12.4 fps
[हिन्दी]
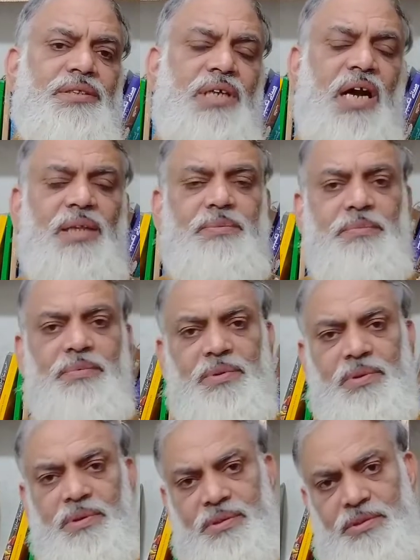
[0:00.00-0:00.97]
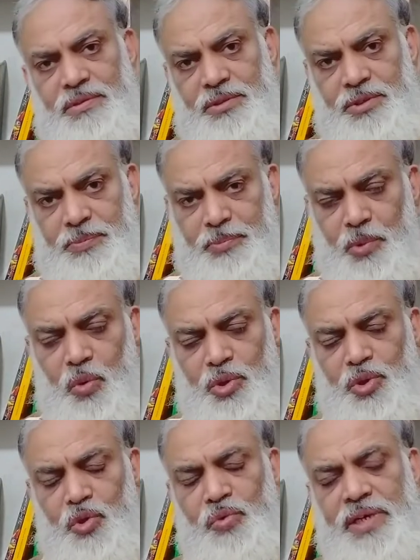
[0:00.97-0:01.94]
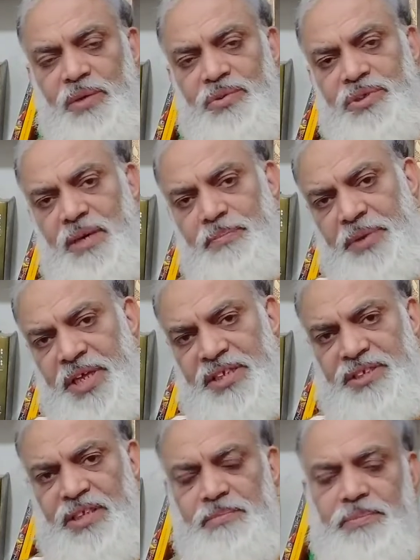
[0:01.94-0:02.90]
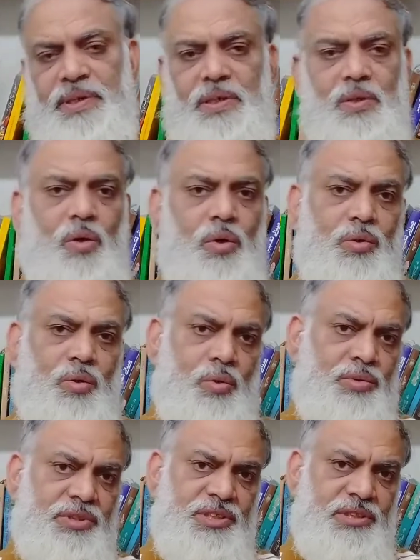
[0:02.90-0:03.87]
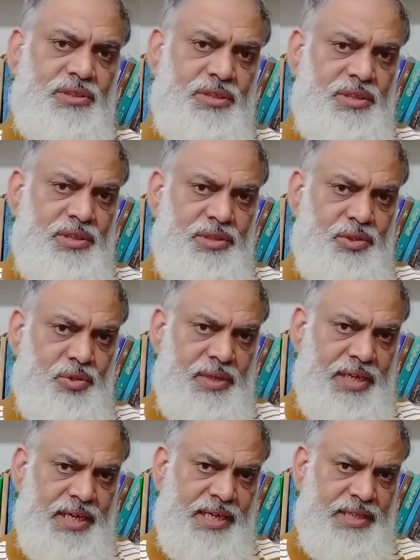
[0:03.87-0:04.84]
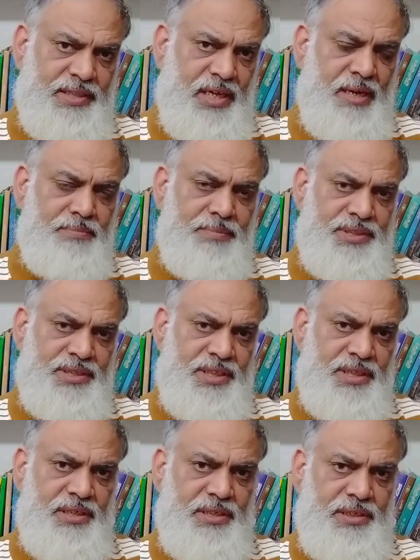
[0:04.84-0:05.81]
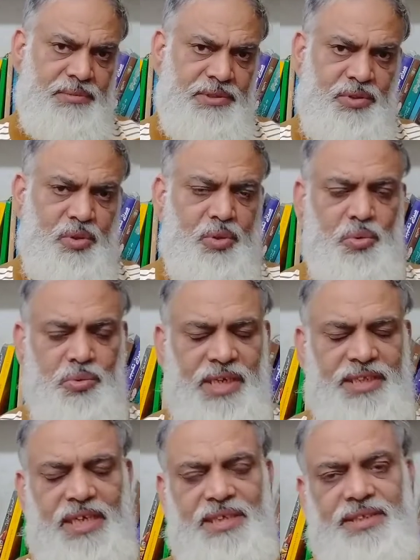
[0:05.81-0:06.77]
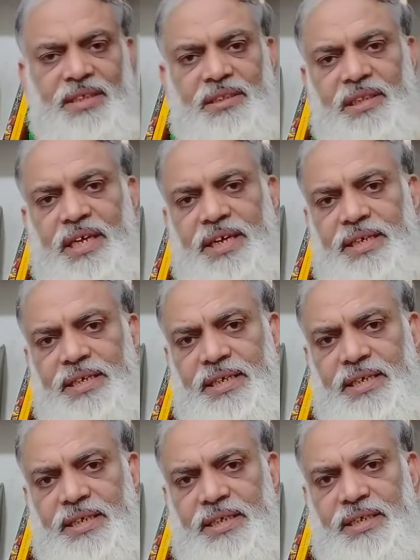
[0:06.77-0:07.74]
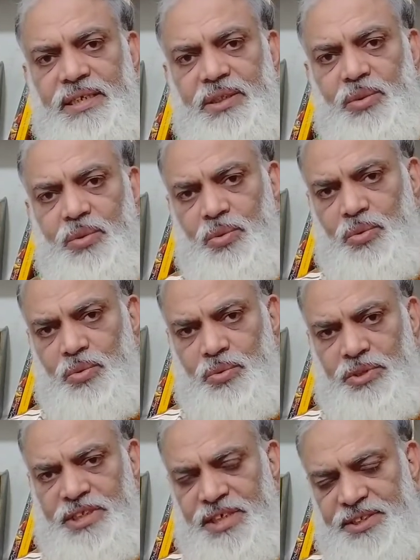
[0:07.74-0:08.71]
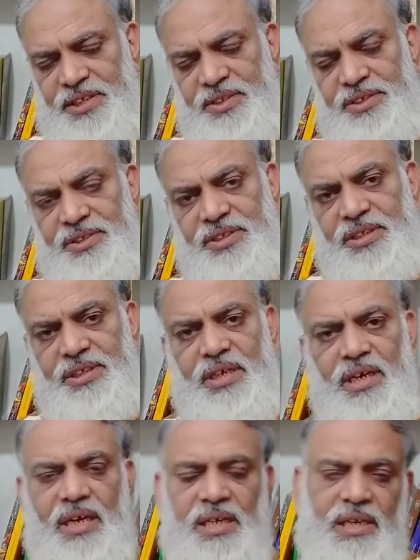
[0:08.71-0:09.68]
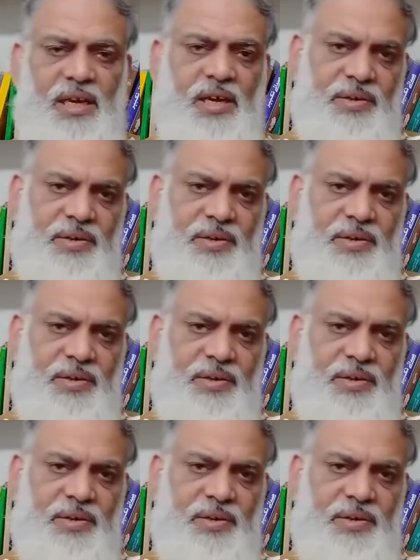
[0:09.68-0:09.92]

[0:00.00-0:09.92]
सात रिपोर्ट जो है उसका पेज नंबर और कौन सी जो है किताब में से इसको ढूंढा जा सकता है तो इजाज़त दीजिए अल्लाह